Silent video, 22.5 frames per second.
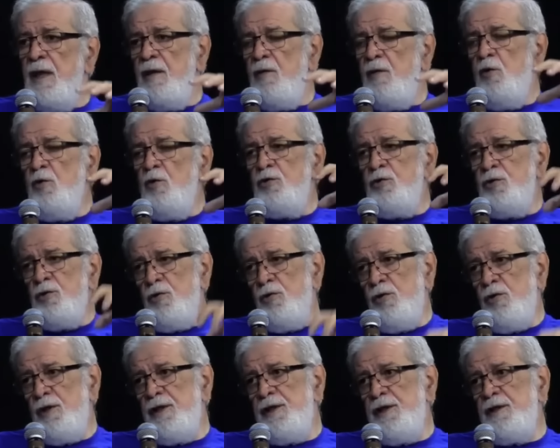
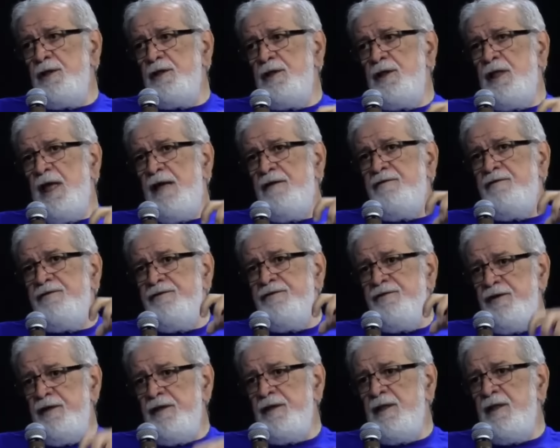controle da
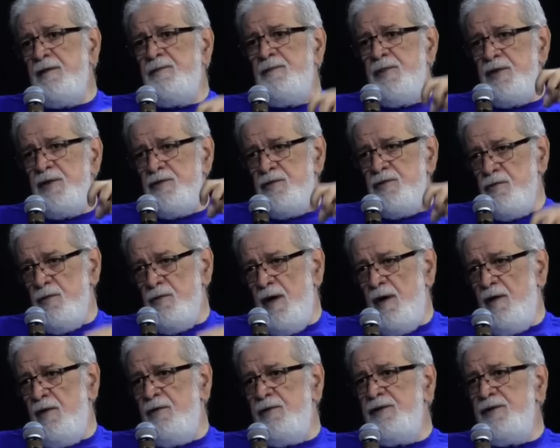vida
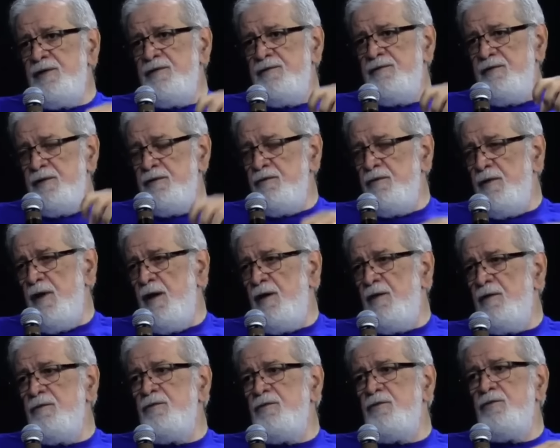pessoal,
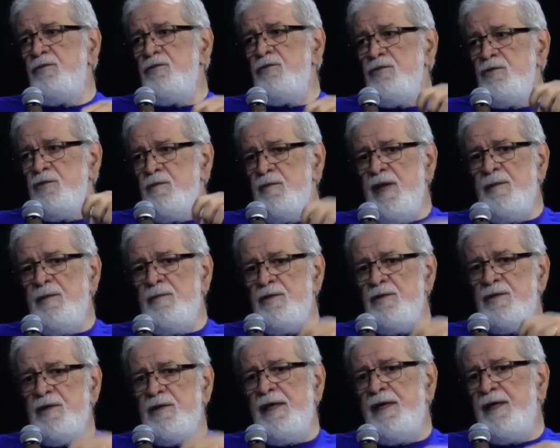individual dos
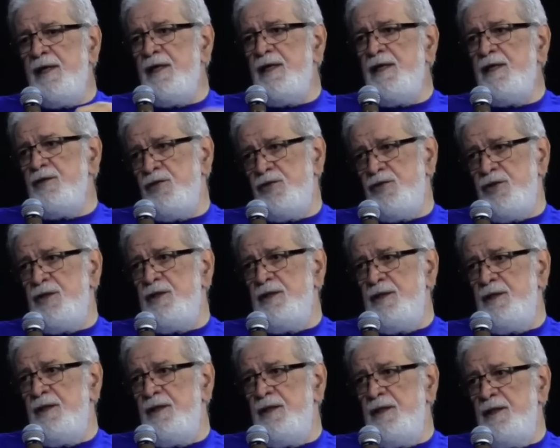membros da igreja.
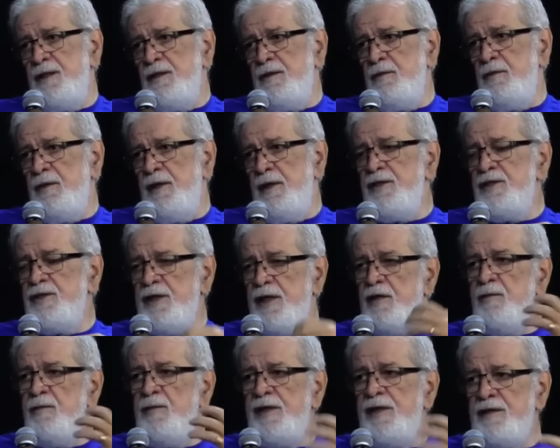Né? E
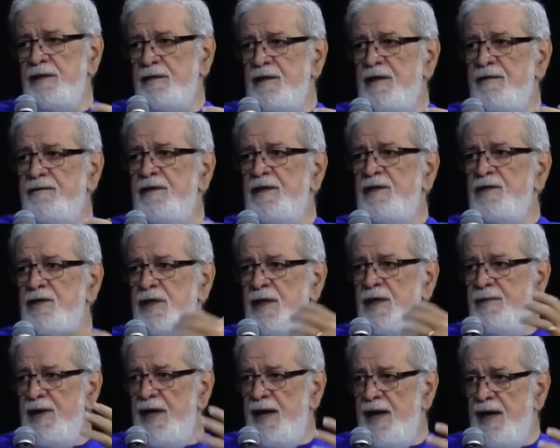geralmente através de
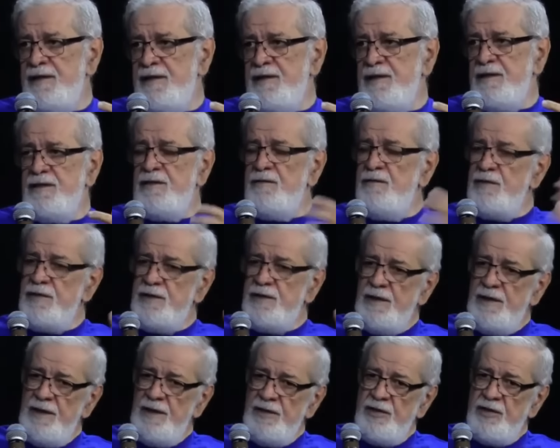ameaças. Se
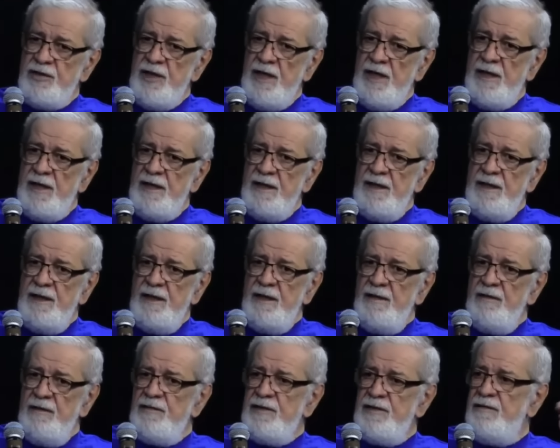você deixar,
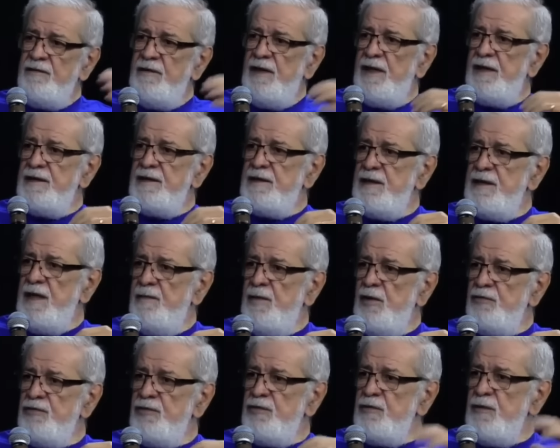você vai ser
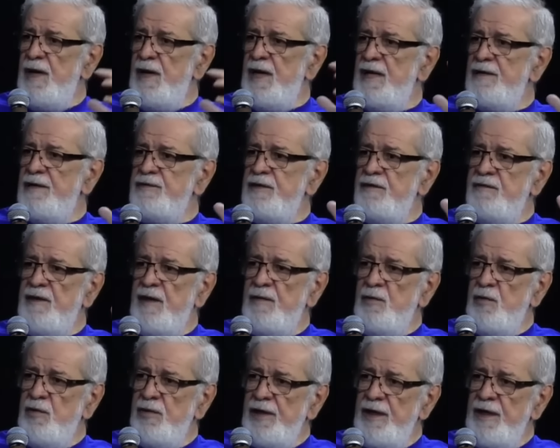amaldiçoado, você vai
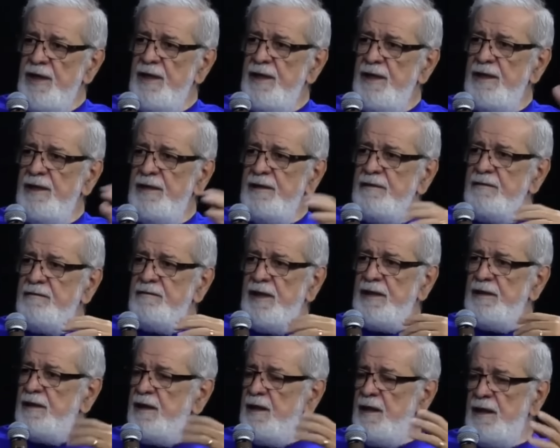morrer,
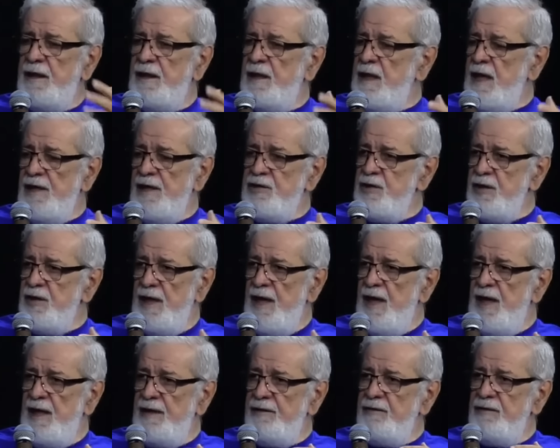vai ter
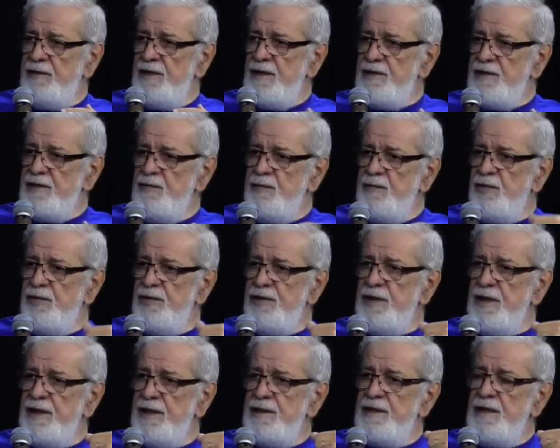castigado e assim por
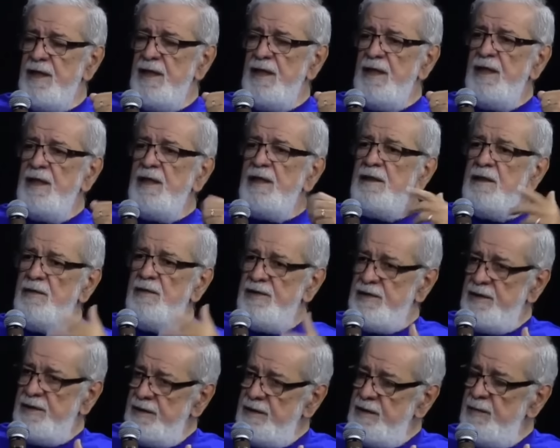diante. Então,
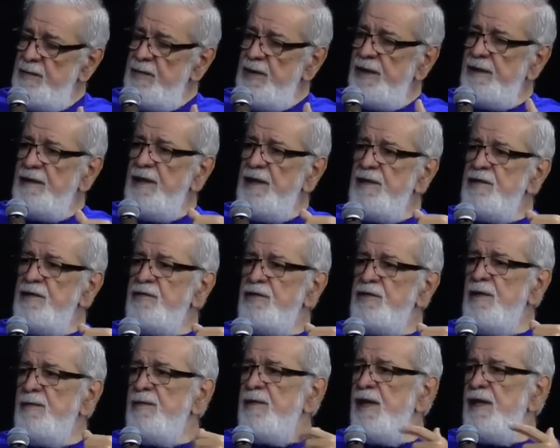a CCB tem
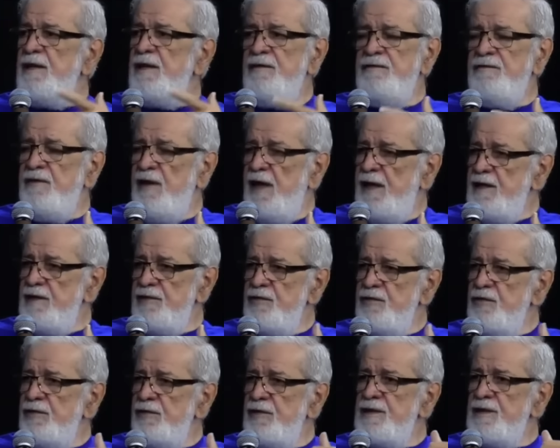isso também e
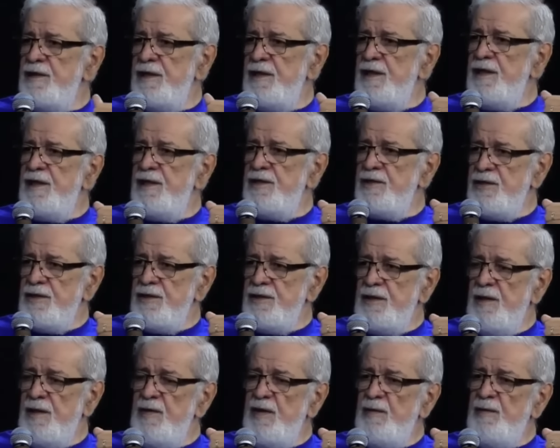várias outras igrejas,
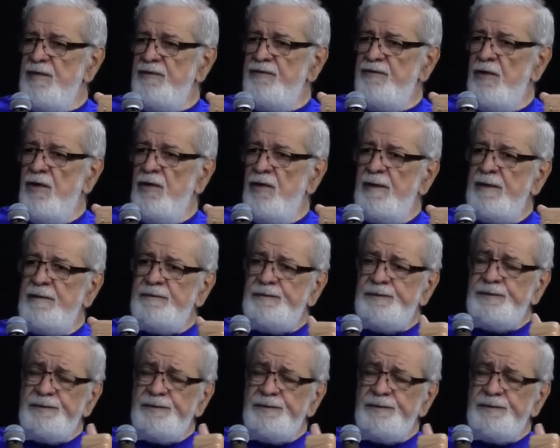da mesma forma.